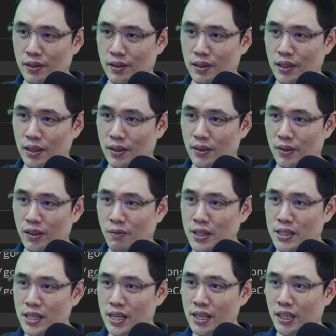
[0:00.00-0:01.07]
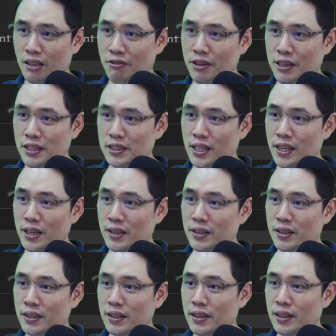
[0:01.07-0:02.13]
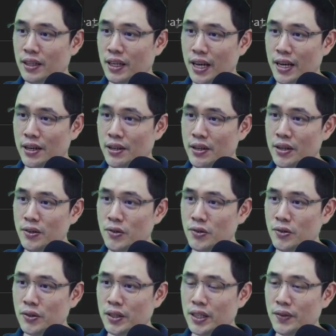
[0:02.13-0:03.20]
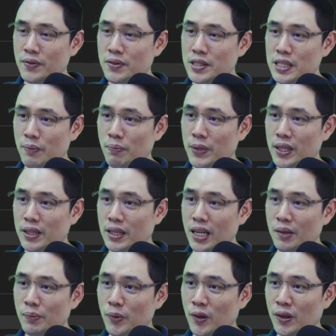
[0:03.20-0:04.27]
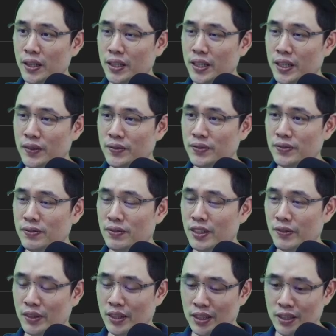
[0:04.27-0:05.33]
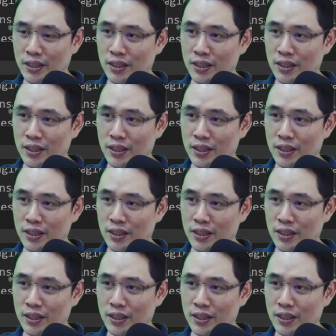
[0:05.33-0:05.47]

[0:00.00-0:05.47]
นะแล้วก็มาใส่นะครับฟังก์ชัน handle นะครับ submit ด้านบนนะครับแบบนี้